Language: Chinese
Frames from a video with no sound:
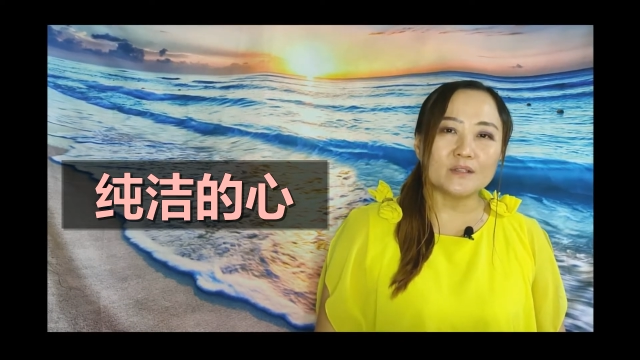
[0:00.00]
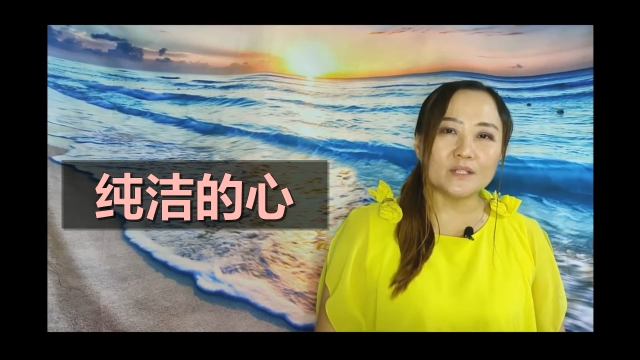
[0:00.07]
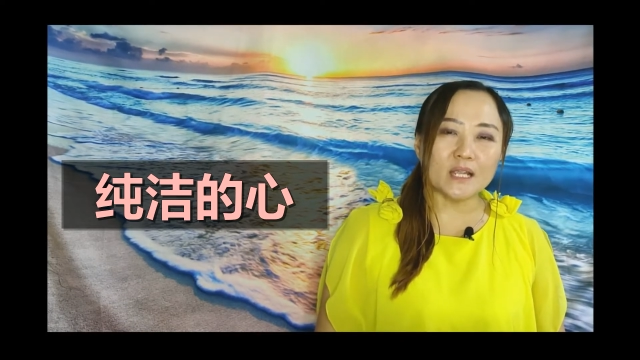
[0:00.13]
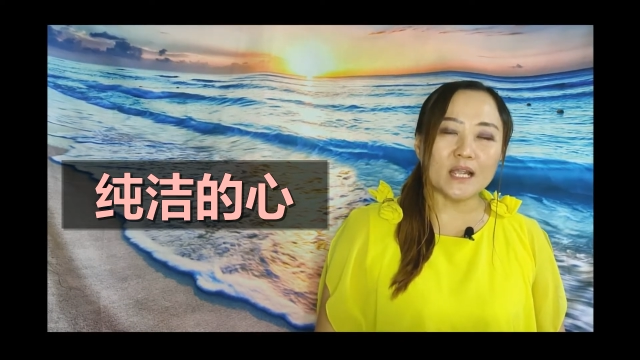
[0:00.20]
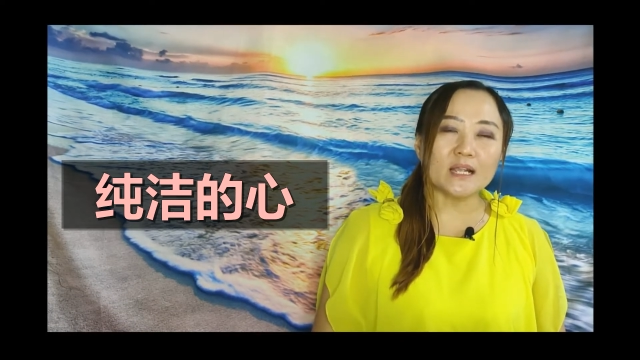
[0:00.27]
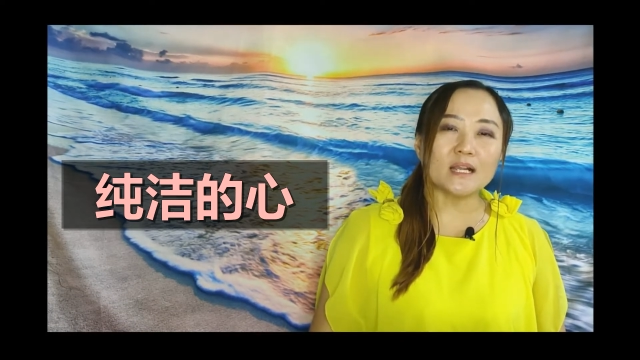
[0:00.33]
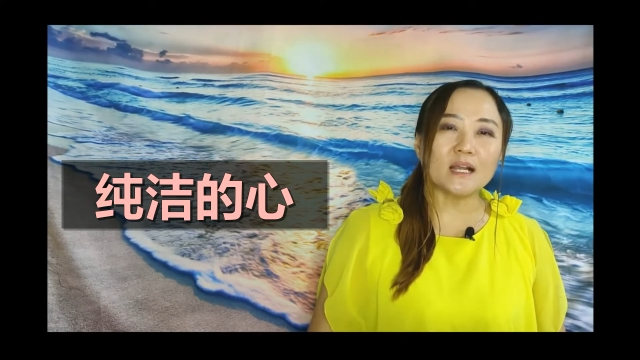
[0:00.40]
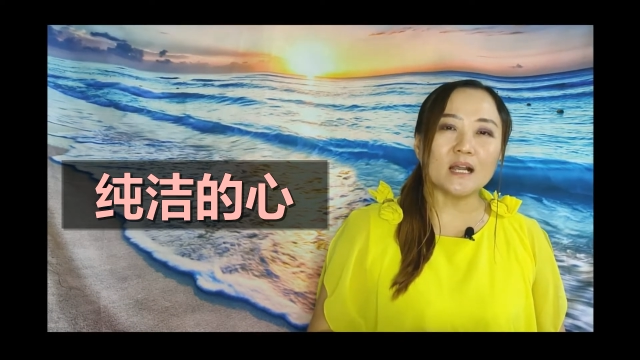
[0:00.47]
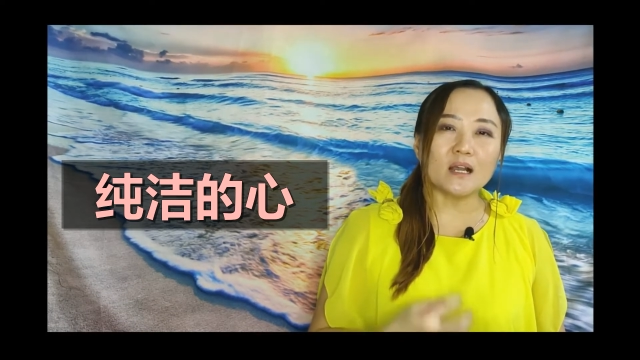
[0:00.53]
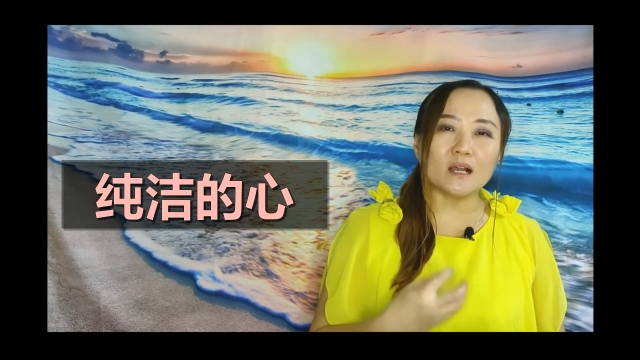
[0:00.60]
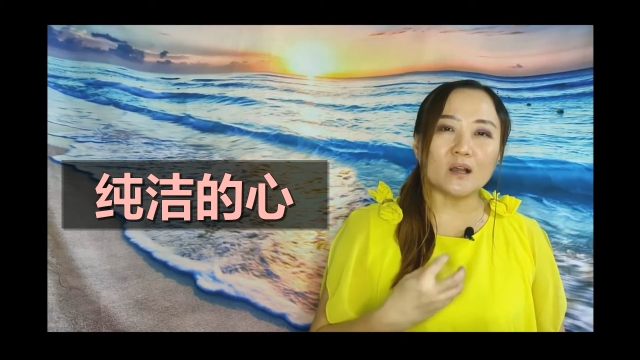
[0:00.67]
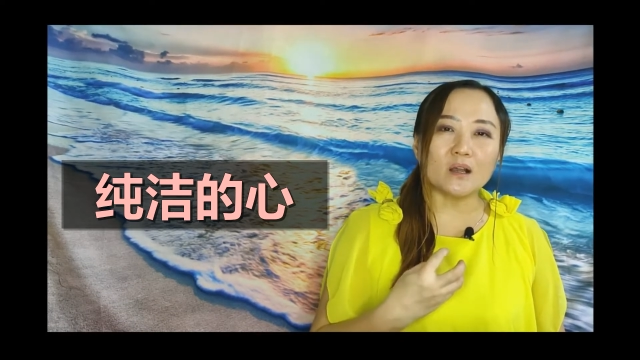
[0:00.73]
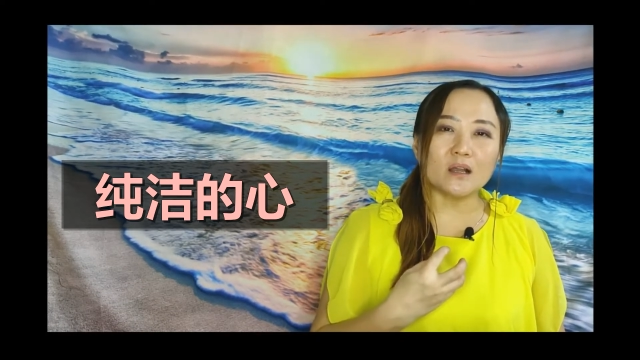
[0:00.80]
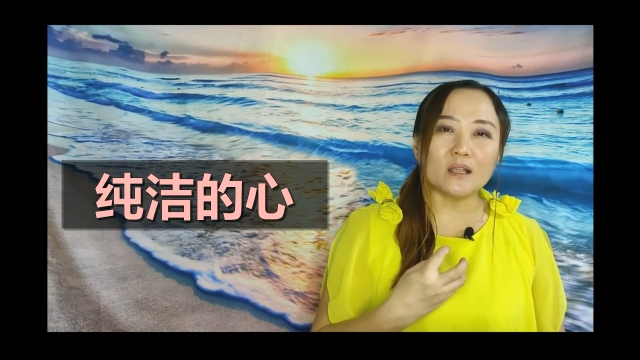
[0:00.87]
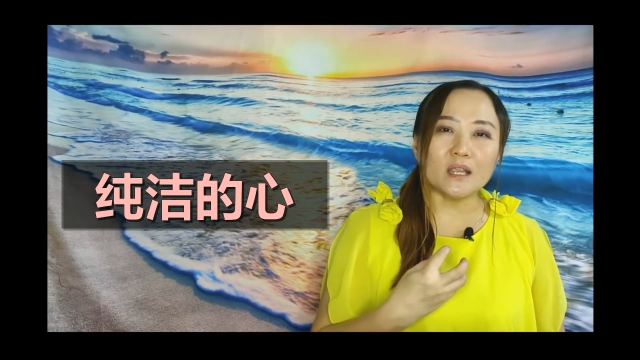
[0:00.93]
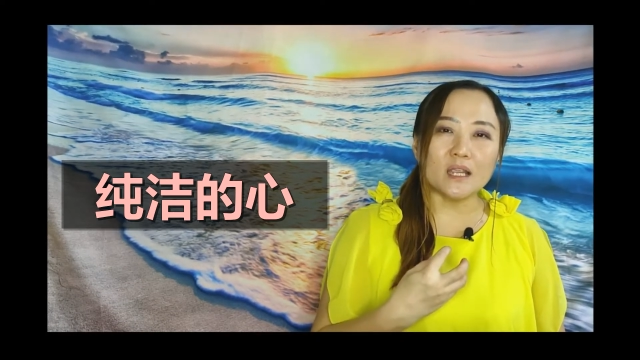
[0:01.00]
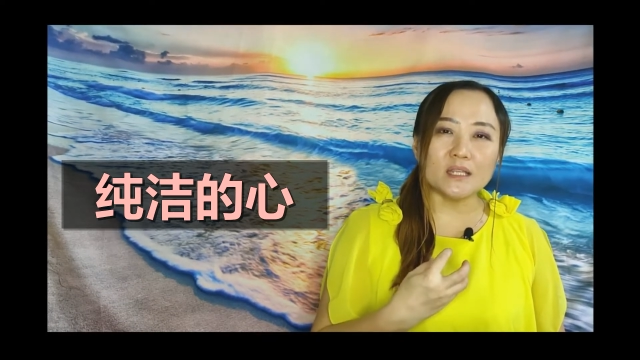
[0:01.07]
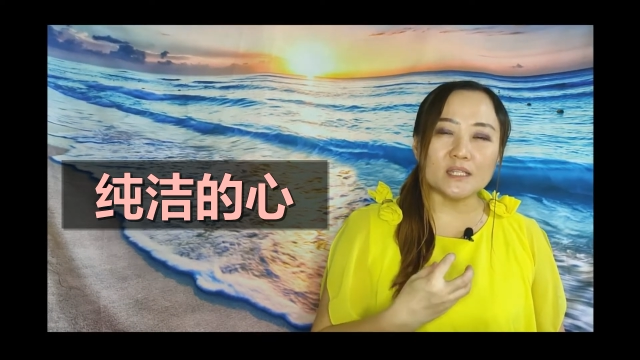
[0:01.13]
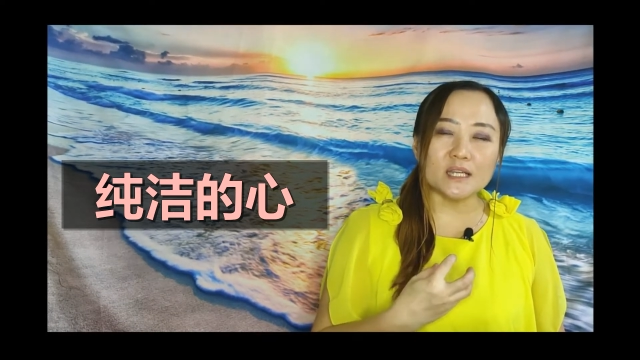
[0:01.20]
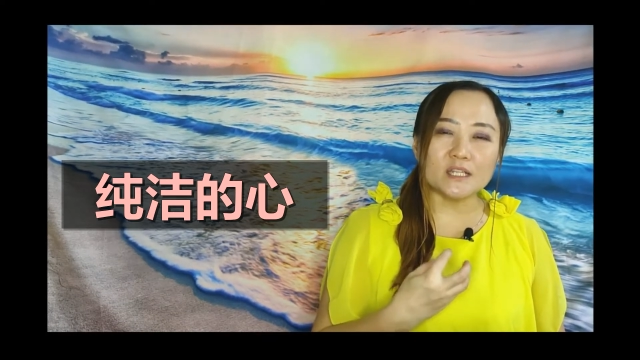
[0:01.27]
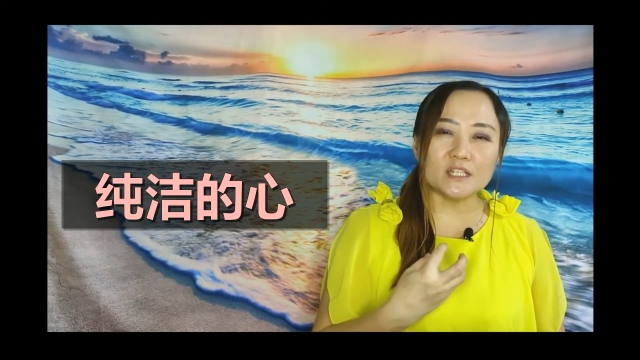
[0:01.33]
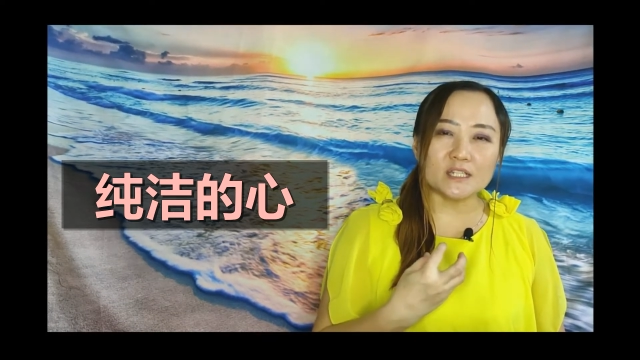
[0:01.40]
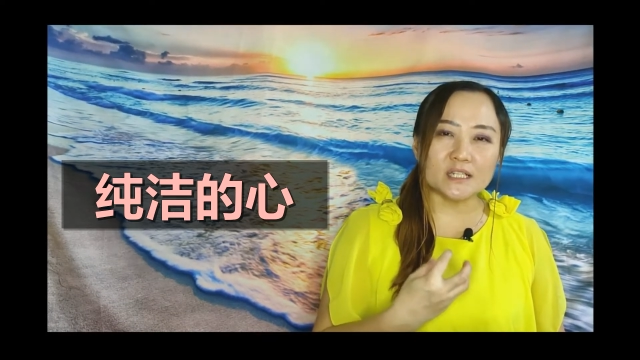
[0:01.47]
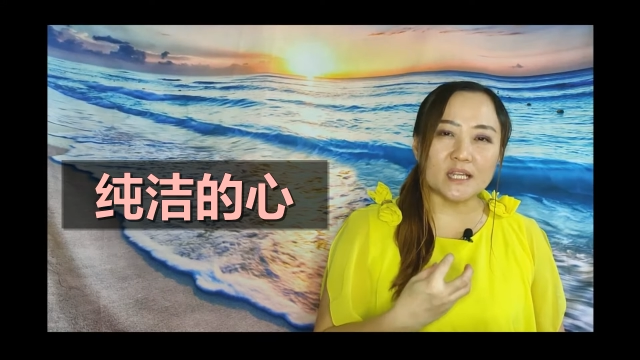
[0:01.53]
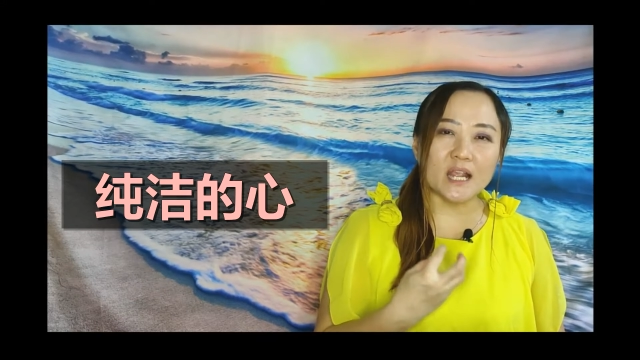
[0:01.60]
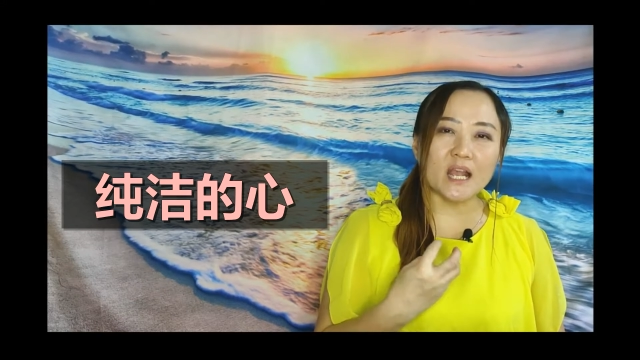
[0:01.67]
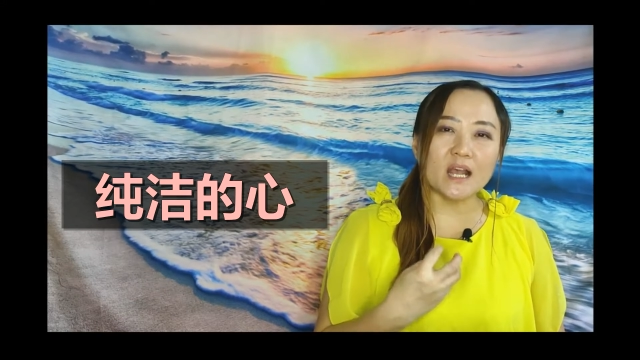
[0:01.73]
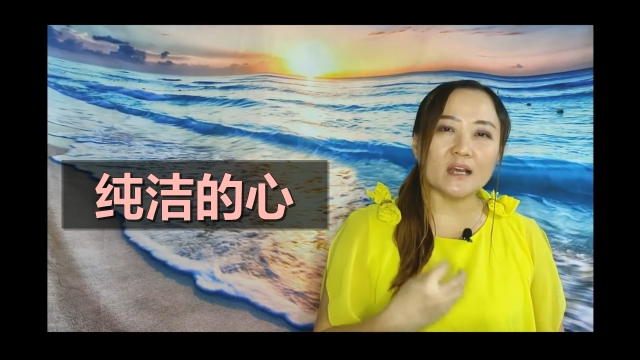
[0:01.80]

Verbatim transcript: 这个已经邪